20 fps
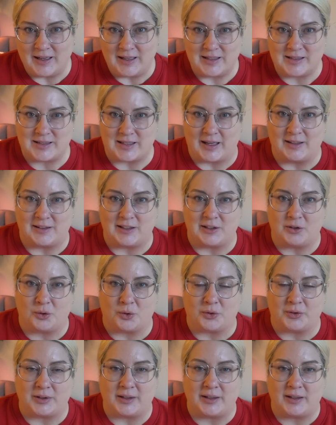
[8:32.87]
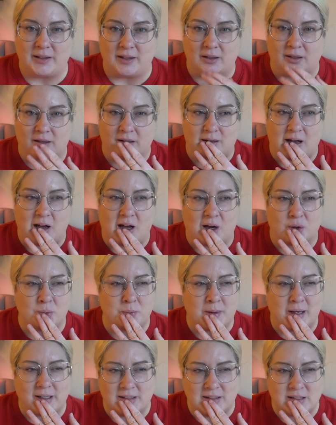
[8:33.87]
Ça a été tourné euh, en
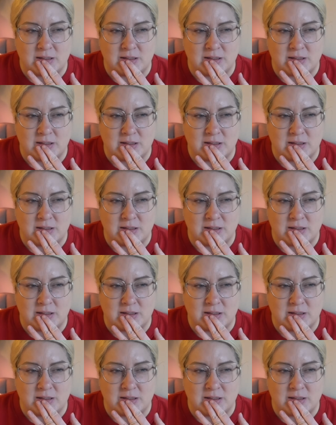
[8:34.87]
Roumanie,